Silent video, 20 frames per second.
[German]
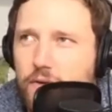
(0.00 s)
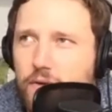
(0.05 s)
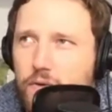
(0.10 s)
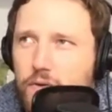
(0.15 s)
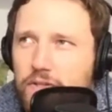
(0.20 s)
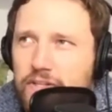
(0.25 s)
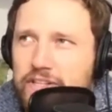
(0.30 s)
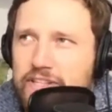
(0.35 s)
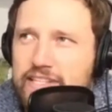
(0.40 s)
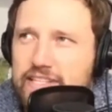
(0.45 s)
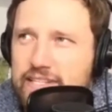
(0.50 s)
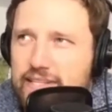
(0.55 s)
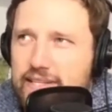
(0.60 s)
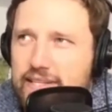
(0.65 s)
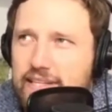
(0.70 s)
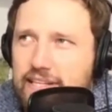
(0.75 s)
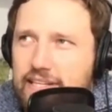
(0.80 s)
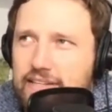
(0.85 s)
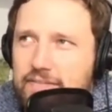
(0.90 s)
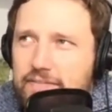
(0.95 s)
Und
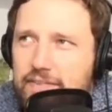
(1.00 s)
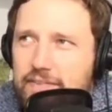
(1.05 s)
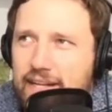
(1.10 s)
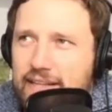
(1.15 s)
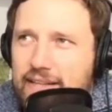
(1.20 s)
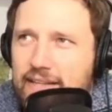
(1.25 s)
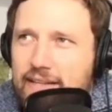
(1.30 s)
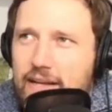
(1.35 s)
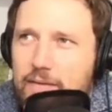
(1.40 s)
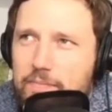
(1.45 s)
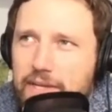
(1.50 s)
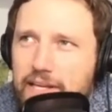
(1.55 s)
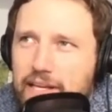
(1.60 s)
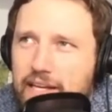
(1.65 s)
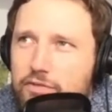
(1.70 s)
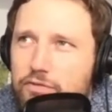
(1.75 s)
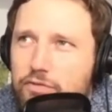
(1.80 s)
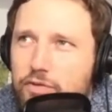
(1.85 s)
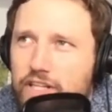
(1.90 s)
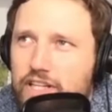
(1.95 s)
irgendwann habe ich
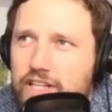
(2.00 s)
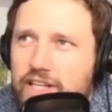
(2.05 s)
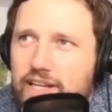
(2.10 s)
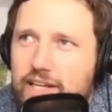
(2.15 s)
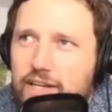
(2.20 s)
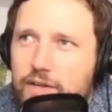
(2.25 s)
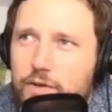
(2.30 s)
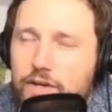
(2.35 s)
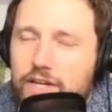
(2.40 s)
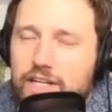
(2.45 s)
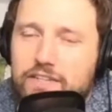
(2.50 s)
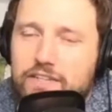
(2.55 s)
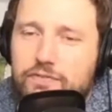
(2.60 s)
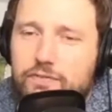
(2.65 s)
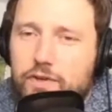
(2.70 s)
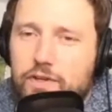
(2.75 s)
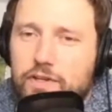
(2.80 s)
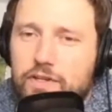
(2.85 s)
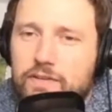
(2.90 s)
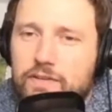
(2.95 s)
einen Vortrag gehört
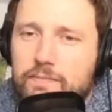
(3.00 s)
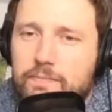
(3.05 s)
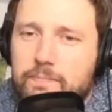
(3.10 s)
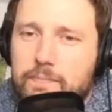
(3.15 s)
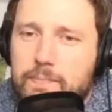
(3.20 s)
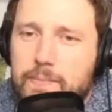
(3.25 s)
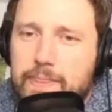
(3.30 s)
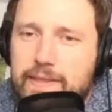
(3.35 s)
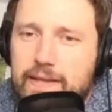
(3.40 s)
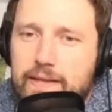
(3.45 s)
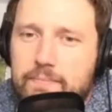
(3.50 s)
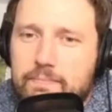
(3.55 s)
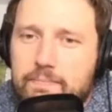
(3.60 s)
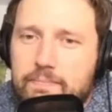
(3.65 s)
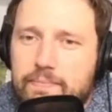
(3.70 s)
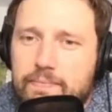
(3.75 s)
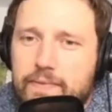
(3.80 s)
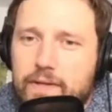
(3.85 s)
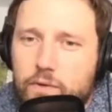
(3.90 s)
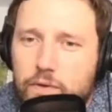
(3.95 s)
von
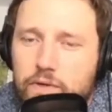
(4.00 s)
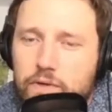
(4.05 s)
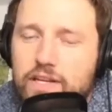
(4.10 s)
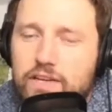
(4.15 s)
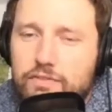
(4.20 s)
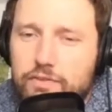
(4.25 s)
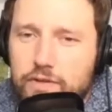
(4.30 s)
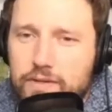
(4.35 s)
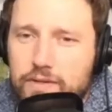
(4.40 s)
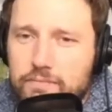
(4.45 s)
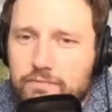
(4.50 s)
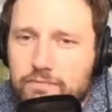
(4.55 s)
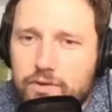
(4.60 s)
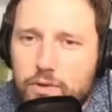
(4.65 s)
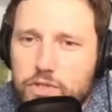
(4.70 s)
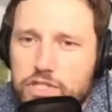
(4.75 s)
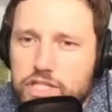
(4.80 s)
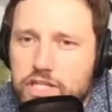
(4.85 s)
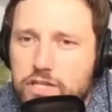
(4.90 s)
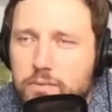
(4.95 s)
dem Gründer von dem
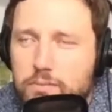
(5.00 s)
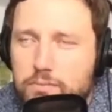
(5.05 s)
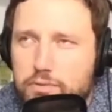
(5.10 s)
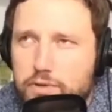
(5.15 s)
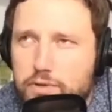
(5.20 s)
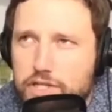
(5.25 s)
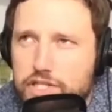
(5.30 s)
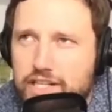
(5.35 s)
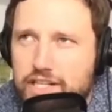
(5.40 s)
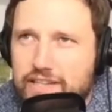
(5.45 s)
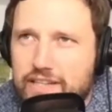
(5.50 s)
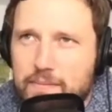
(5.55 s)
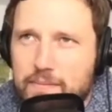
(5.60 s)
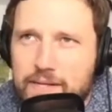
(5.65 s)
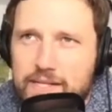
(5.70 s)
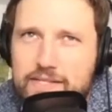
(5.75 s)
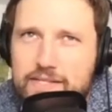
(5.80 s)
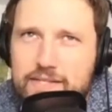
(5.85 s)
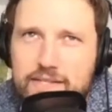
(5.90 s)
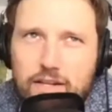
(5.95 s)
Flow Genome Project,
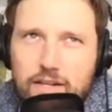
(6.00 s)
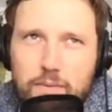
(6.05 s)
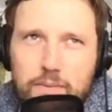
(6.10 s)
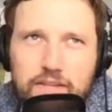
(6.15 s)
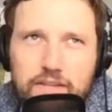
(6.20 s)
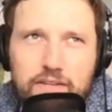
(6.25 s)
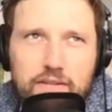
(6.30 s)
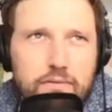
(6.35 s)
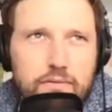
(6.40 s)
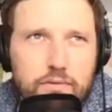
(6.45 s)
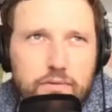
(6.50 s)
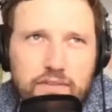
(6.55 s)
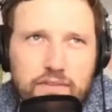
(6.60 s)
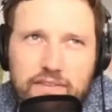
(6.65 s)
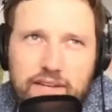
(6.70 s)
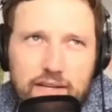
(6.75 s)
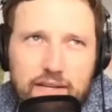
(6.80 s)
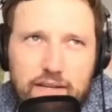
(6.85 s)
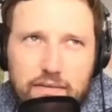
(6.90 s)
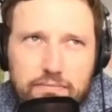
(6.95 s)
damals, glaube ich, oder
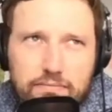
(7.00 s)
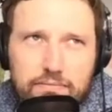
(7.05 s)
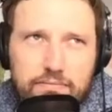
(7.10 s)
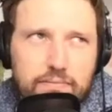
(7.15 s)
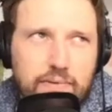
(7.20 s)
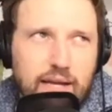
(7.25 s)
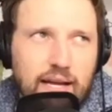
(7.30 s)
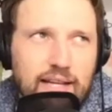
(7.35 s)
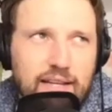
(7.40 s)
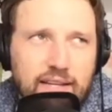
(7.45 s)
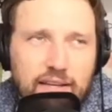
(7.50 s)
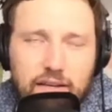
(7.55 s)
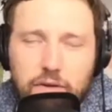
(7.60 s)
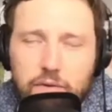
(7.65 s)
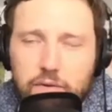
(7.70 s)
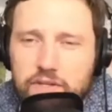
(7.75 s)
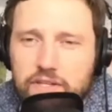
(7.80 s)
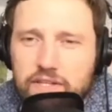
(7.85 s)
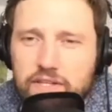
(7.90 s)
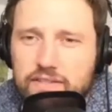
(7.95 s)
war gerade
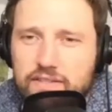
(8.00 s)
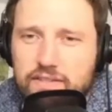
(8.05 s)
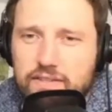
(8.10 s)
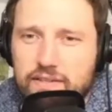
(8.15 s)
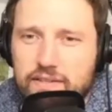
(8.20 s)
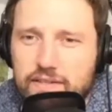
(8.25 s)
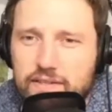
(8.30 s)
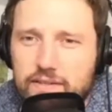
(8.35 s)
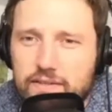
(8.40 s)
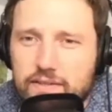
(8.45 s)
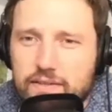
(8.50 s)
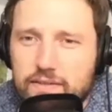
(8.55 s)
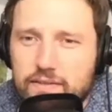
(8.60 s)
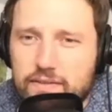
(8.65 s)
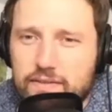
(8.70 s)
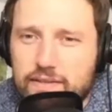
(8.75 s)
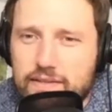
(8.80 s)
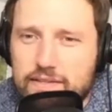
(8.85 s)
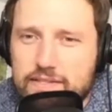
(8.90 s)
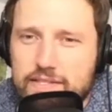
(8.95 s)
gegründet, äh,
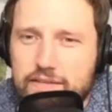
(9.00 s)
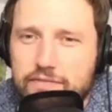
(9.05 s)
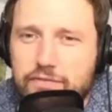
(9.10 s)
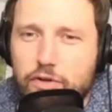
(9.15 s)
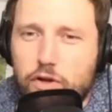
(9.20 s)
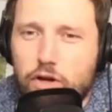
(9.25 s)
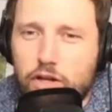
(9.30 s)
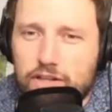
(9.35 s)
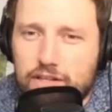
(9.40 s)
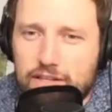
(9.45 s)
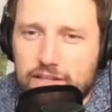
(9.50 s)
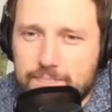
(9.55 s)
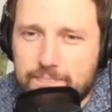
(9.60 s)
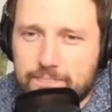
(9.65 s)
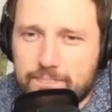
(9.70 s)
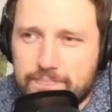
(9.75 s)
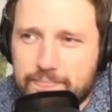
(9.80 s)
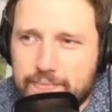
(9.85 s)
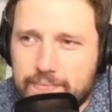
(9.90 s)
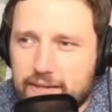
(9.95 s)
der Stephen Kotler.
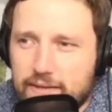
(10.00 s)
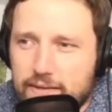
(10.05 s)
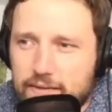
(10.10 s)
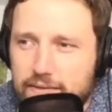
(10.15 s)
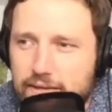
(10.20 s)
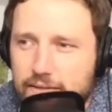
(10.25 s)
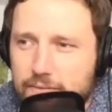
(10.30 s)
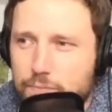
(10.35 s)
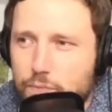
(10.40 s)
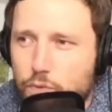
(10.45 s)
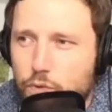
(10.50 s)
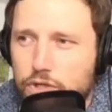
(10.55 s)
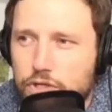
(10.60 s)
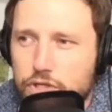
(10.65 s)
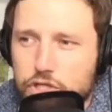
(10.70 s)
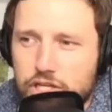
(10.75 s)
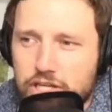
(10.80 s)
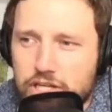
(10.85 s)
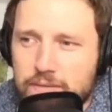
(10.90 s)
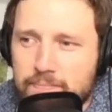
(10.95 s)
Der hat ein Buch
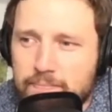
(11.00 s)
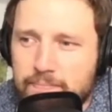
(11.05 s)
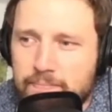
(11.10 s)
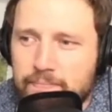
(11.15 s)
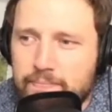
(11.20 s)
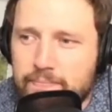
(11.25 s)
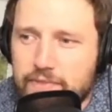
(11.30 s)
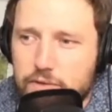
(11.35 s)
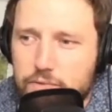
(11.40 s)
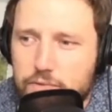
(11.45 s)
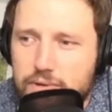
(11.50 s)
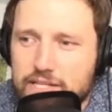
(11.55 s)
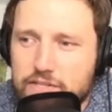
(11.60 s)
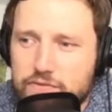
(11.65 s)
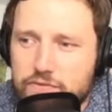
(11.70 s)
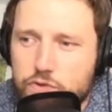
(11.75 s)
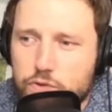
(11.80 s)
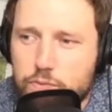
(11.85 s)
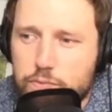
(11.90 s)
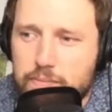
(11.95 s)
geschrieben, The
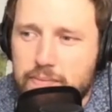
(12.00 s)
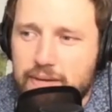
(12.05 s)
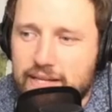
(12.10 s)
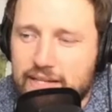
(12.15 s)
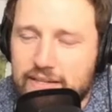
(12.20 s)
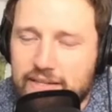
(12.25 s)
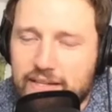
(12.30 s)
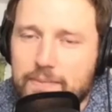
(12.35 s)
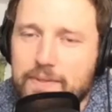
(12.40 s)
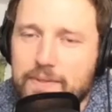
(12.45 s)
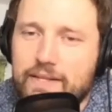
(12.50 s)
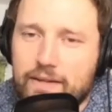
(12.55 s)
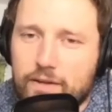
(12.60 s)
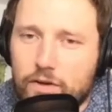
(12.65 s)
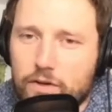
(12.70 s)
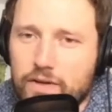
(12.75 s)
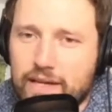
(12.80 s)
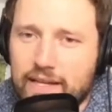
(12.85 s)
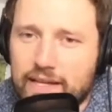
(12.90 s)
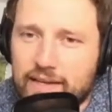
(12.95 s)
Rise of Superman. Den habe ich dann
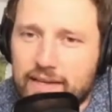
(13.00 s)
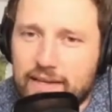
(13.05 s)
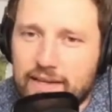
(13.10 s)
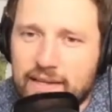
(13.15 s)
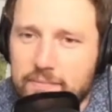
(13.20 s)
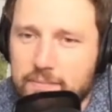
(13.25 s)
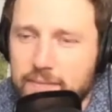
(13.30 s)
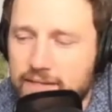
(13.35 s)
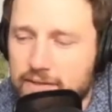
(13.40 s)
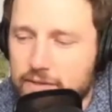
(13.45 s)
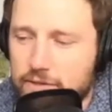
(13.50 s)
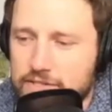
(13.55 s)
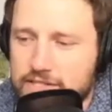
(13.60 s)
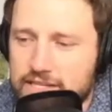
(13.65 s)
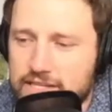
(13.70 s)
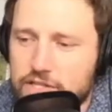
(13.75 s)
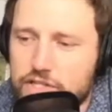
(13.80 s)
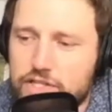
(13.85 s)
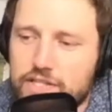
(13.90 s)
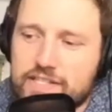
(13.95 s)
auch kennengelernt, mal in Los
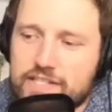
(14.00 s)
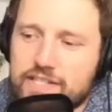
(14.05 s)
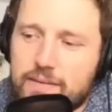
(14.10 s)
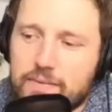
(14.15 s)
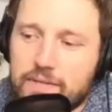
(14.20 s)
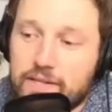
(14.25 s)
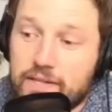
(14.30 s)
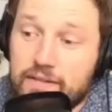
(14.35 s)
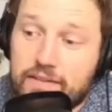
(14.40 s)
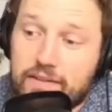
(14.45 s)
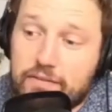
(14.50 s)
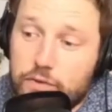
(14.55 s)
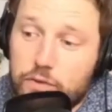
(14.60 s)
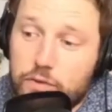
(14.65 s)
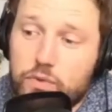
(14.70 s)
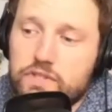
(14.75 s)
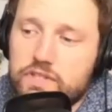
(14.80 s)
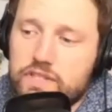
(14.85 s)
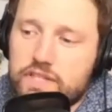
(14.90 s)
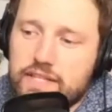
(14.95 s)
Angeles, habe ihn
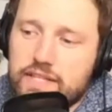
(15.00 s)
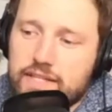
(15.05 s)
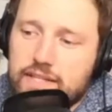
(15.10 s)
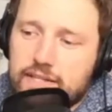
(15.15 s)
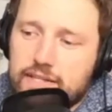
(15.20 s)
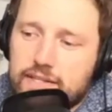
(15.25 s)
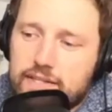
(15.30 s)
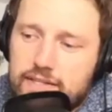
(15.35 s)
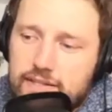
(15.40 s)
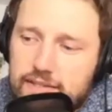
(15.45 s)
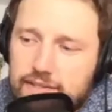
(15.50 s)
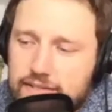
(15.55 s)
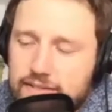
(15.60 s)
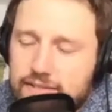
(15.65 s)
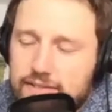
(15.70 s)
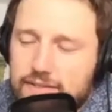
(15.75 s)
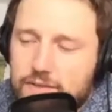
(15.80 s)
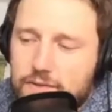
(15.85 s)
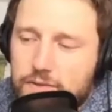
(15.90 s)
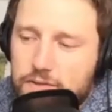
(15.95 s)
interviewt
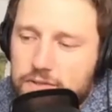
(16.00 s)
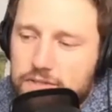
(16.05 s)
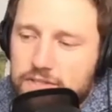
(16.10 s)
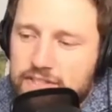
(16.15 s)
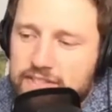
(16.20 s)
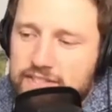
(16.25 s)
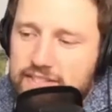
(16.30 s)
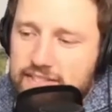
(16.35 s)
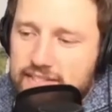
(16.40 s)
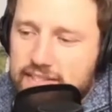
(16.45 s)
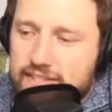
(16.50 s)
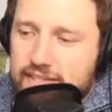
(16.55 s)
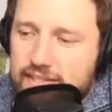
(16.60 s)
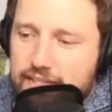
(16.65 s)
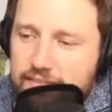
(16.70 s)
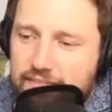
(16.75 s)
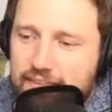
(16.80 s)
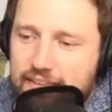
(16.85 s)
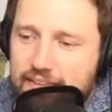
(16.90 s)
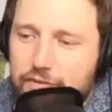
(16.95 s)
äh, und
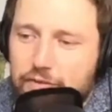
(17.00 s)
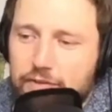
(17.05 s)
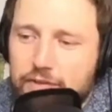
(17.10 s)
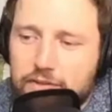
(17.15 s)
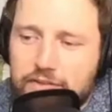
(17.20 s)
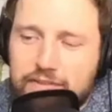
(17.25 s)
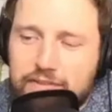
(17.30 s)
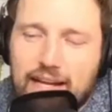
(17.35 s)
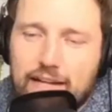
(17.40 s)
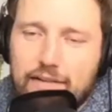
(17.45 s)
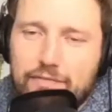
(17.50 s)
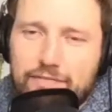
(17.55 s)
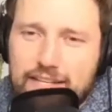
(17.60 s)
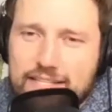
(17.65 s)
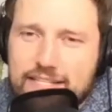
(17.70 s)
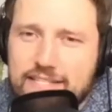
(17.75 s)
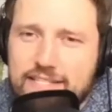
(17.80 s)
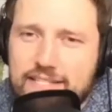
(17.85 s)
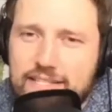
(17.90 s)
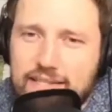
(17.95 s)
war total
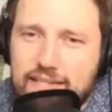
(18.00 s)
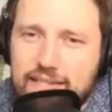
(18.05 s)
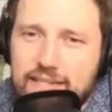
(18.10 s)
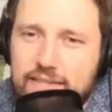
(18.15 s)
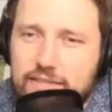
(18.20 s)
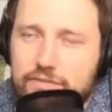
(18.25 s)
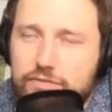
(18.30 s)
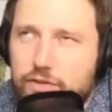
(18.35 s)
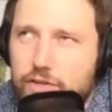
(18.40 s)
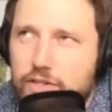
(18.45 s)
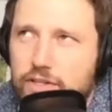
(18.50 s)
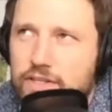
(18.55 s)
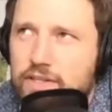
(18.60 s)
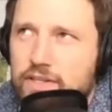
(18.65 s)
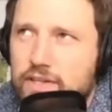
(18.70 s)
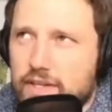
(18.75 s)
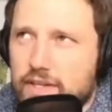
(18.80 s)
fasziniert von